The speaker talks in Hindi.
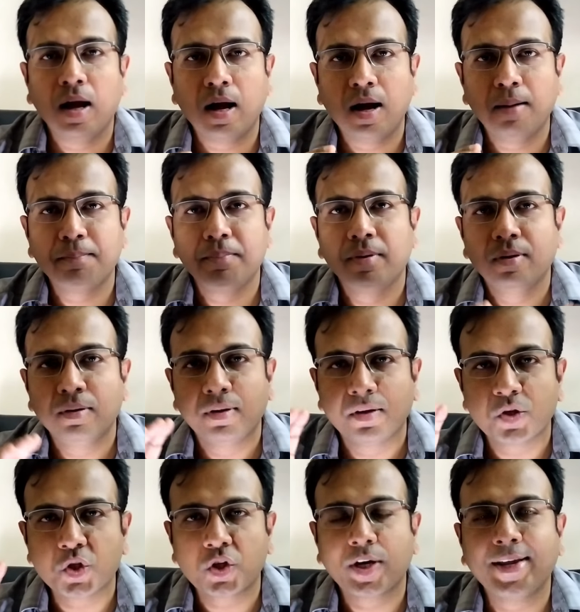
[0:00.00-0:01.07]
आप
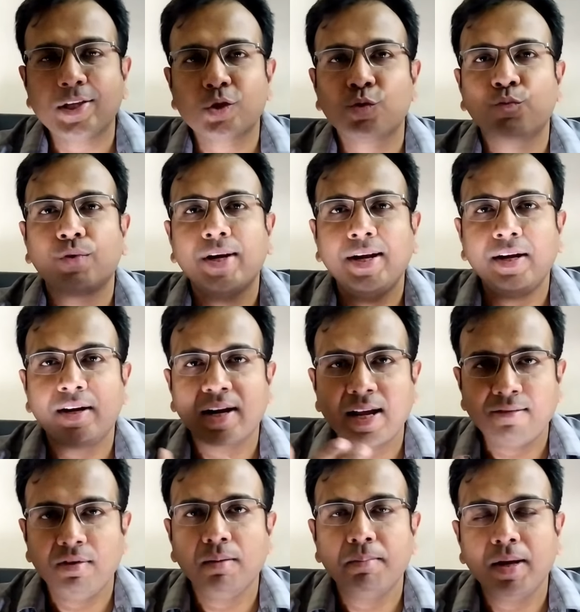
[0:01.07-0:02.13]
स्ट्रेस फ्री
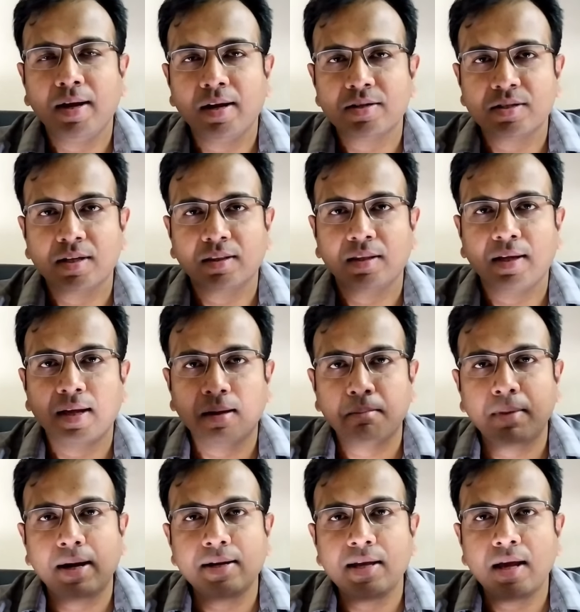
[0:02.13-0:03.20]
ड्राइविंग भी कर सकते हैं
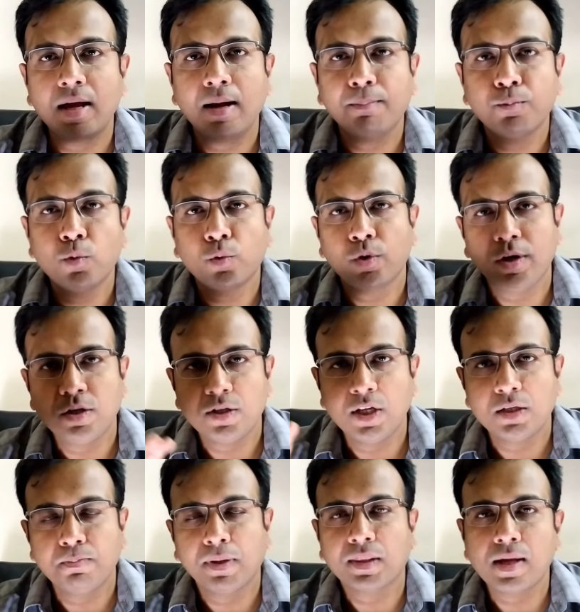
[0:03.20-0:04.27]
मानिए आपको कोई
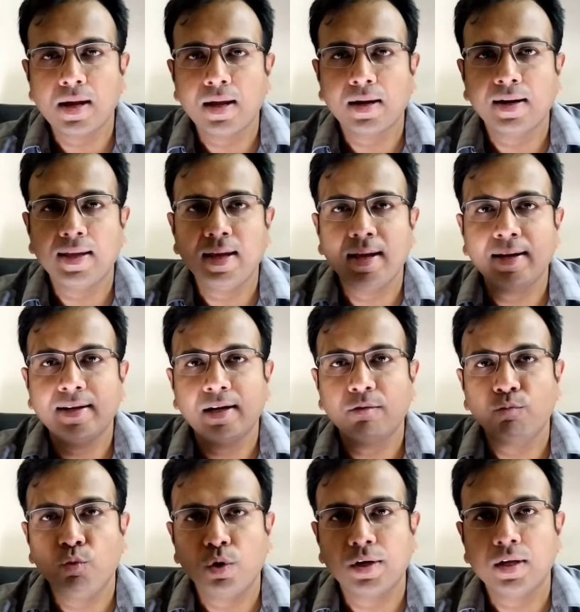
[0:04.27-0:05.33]
चीज़ पता करनी है
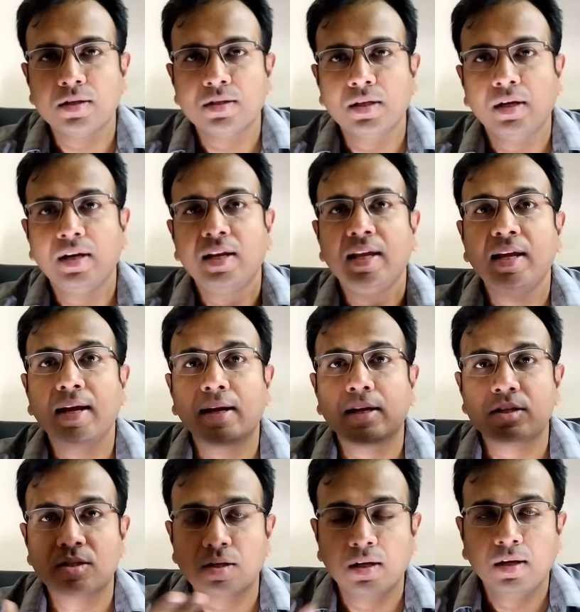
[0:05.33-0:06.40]
डेट वॉट इज़ द
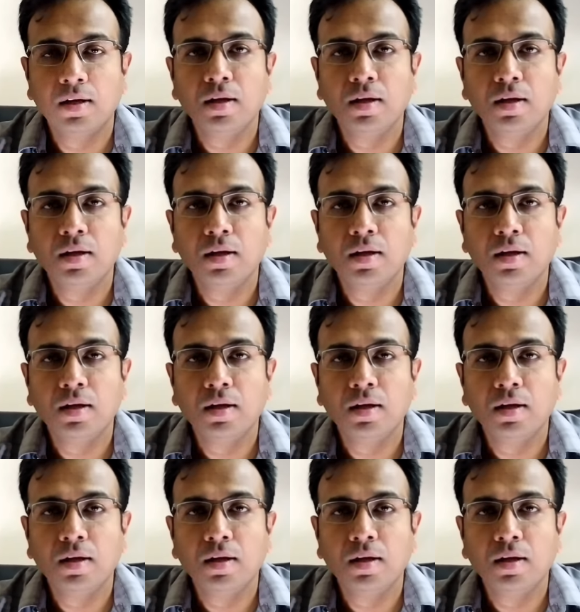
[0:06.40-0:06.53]
नियरेस्ट